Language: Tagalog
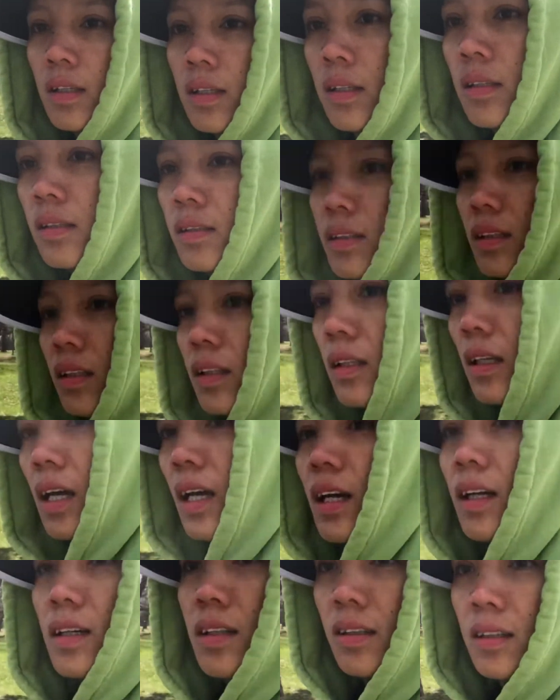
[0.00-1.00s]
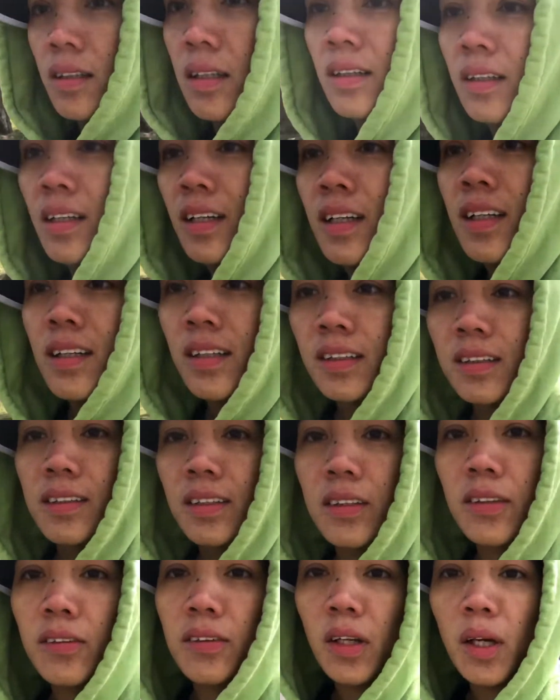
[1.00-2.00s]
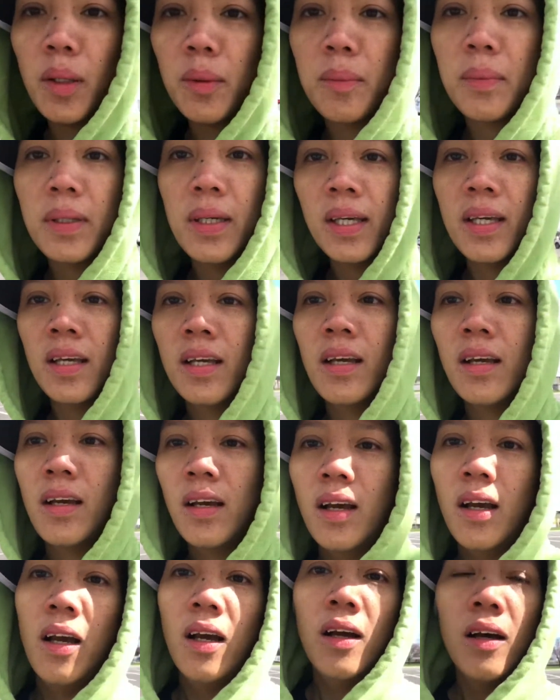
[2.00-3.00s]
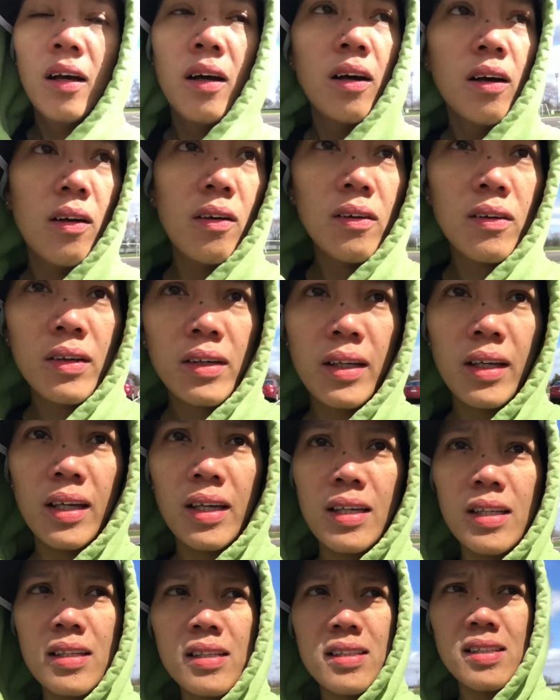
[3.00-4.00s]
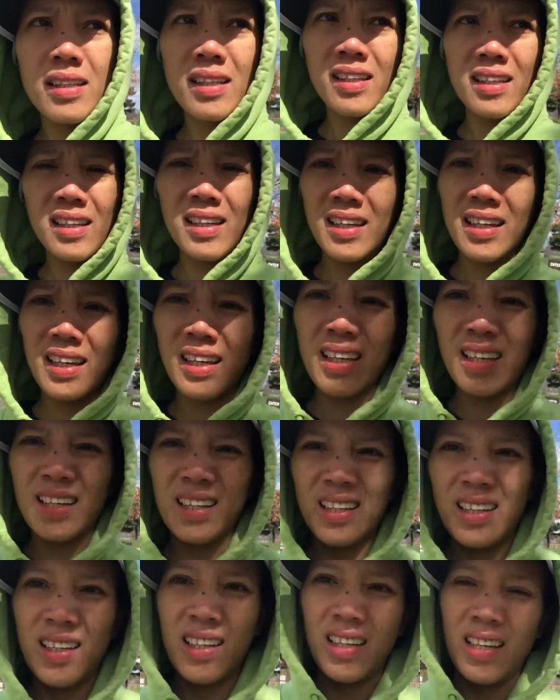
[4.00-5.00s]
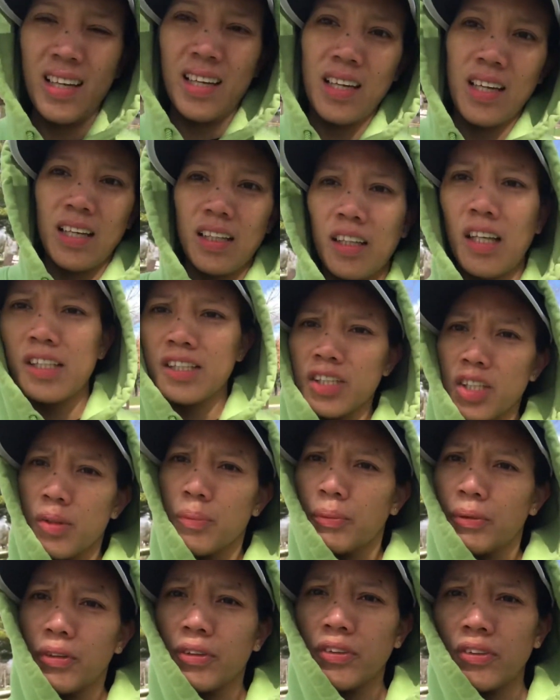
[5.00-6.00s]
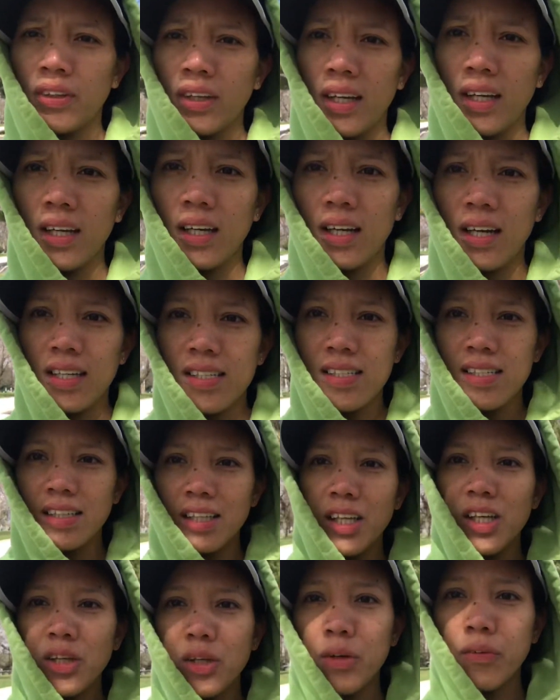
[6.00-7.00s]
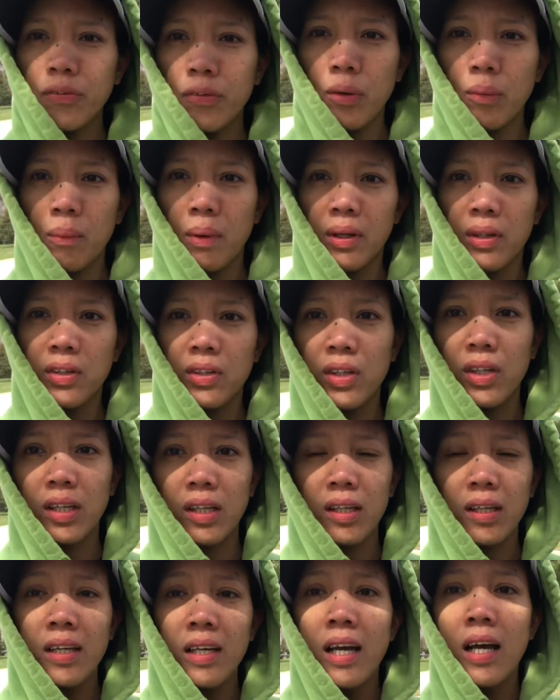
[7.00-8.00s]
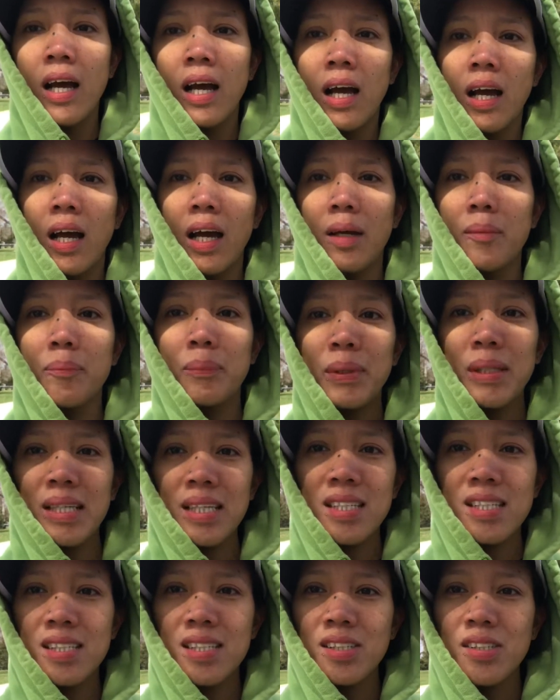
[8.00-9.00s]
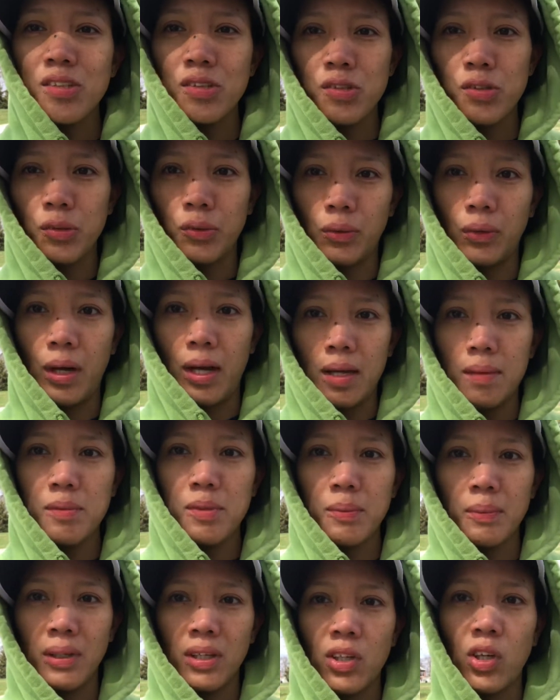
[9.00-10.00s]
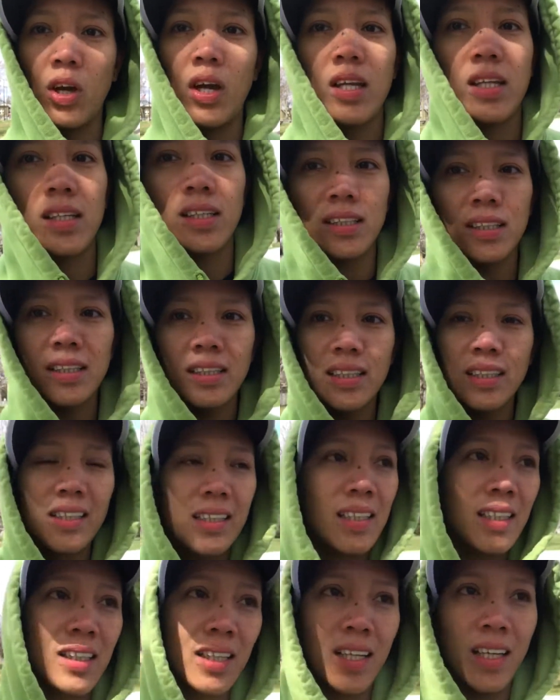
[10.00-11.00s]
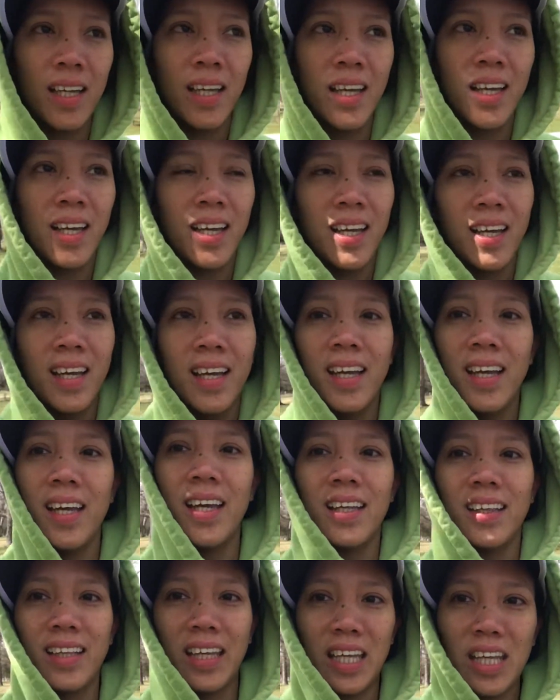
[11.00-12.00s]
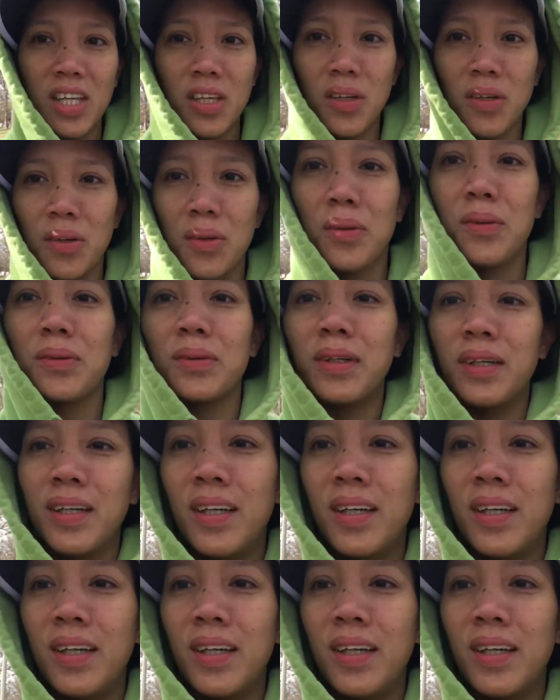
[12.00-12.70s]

Sige na. Dito na kami. Okay, sige. That's it for today, guys. Thank you for watching. And please subscribe to my channel. Thank you.